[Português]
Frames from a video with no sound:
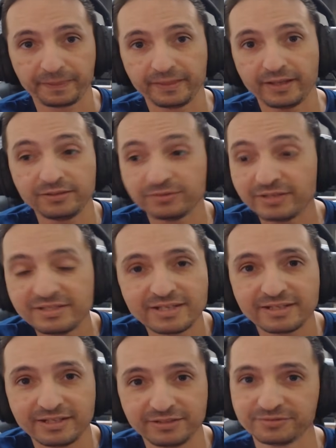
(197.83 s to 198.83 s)
Ah, não tem
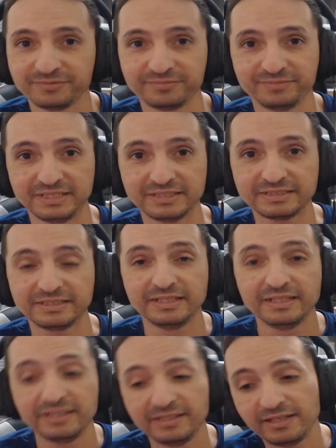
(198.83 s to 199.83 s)
segredo, beleza?
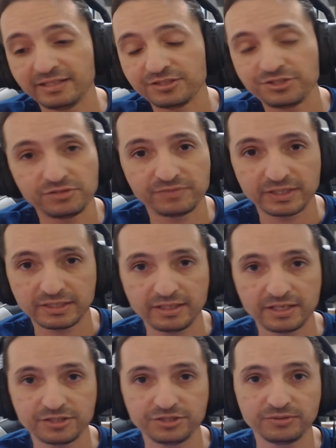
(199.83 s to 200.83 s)
E aí a gente vai estar tá
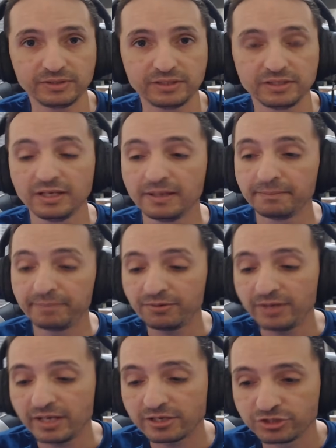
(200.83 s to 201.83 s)
reagindo aqui. Para
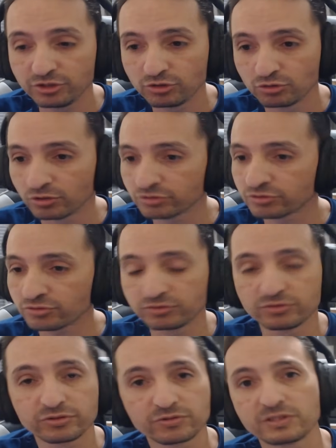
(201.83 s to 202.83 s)
eu reagir todos os
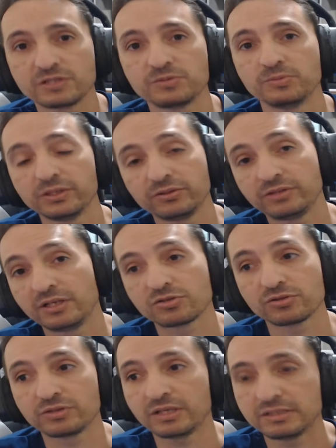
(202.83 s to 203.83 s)
conteúdos que vocês me mandam, eu teria que
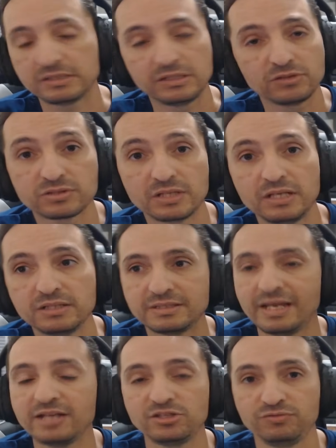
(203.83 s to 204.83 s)
soltar 5, 6,
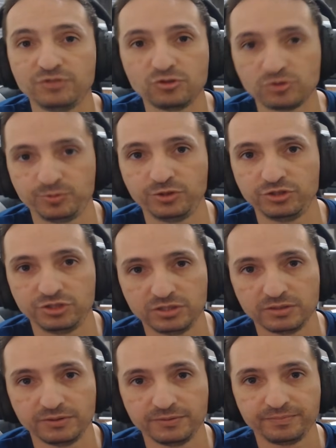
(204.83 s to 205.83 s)
7 vídeos por
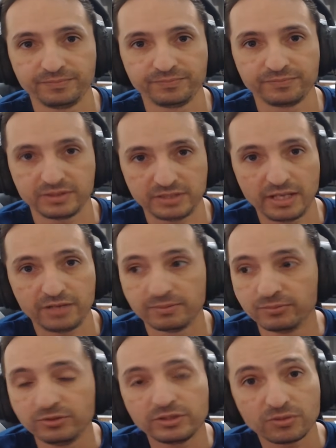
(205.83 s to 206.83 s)
dia. Sério, é
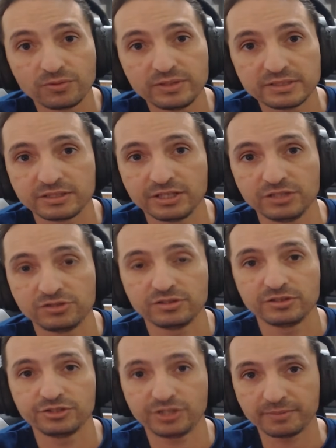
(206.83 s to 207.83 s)
muita coisa, gente.
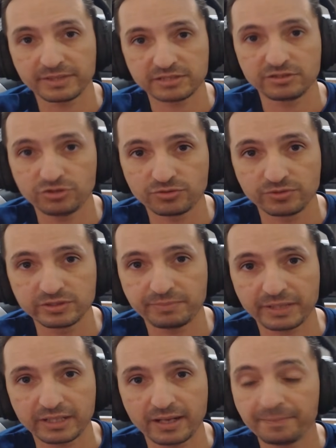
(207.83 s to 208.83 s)
Chega bastante coisa
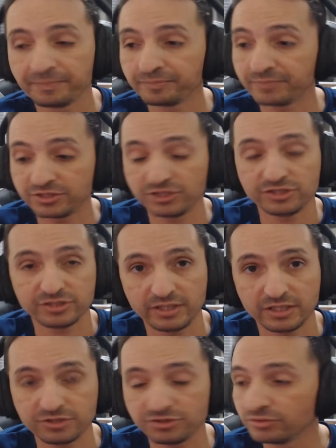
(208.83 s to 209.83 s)
pra cá, pra gente estar tá
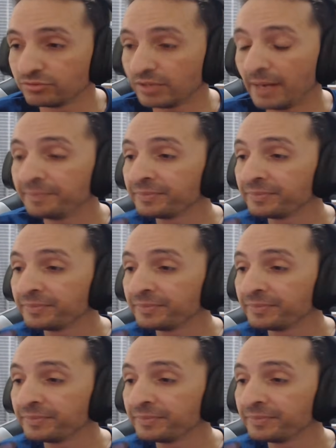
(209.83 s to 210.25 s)
reagindo, tá?